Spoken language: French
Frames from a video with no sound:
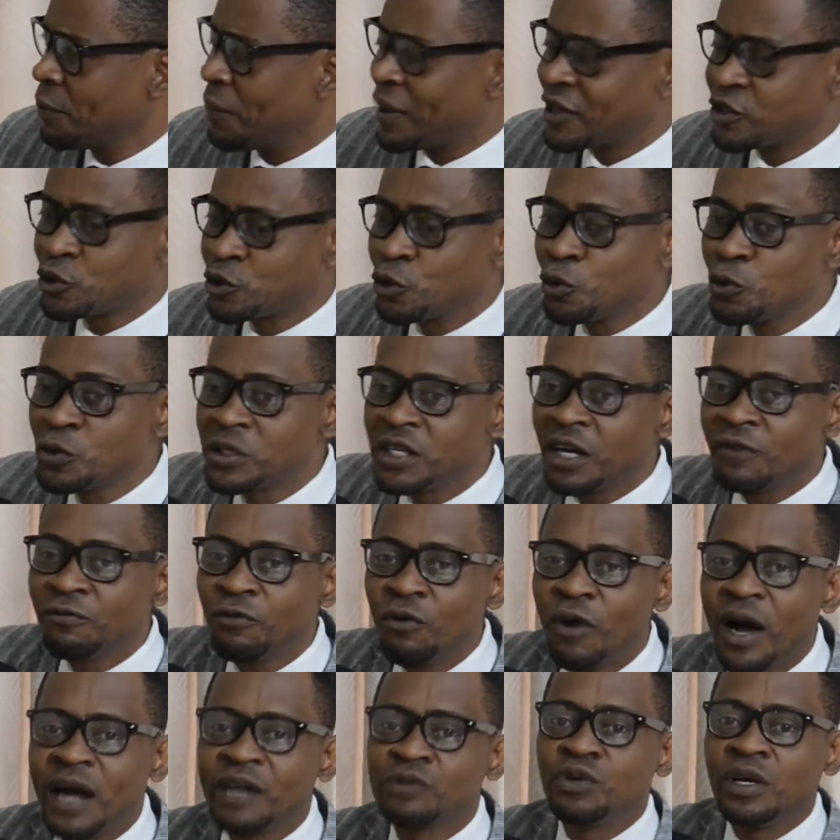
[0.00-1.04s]
Parce que nous
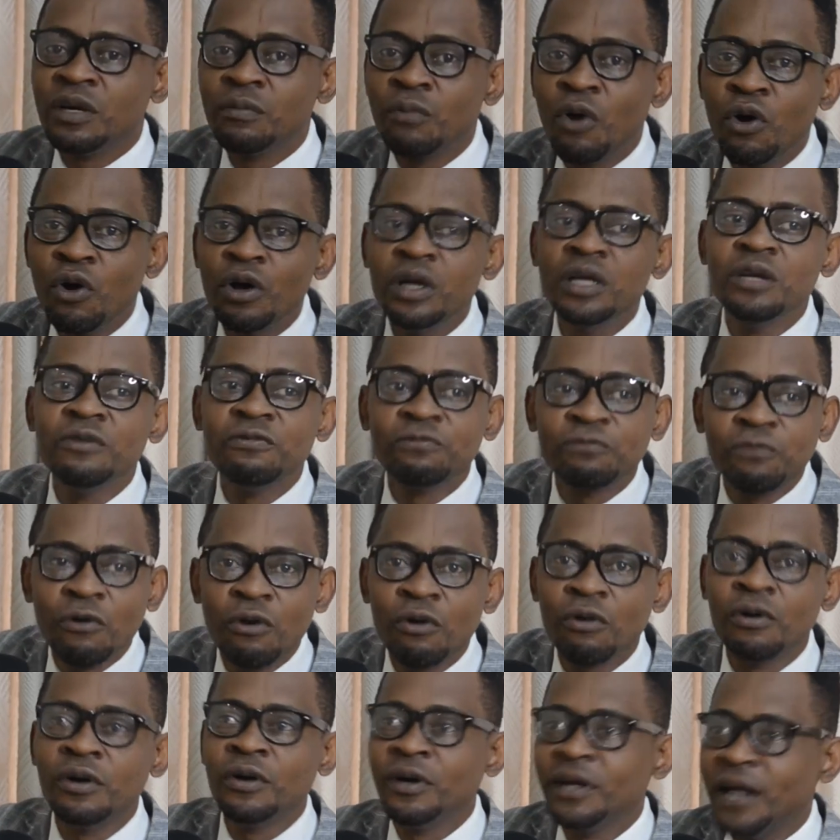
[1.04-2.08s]
savons actuellement, il
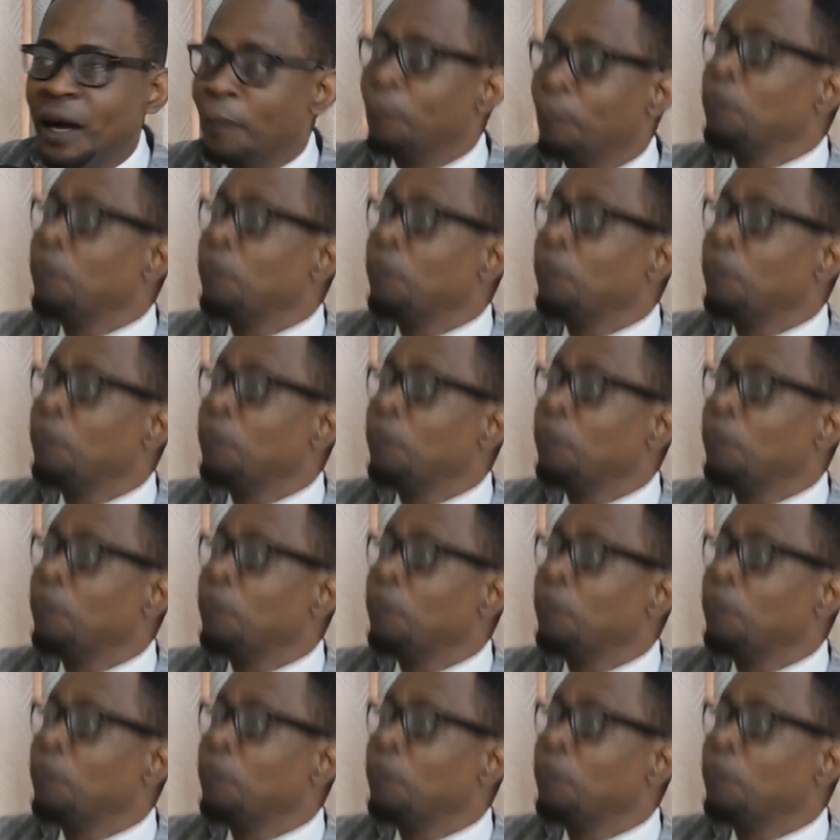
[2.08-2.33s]
faut la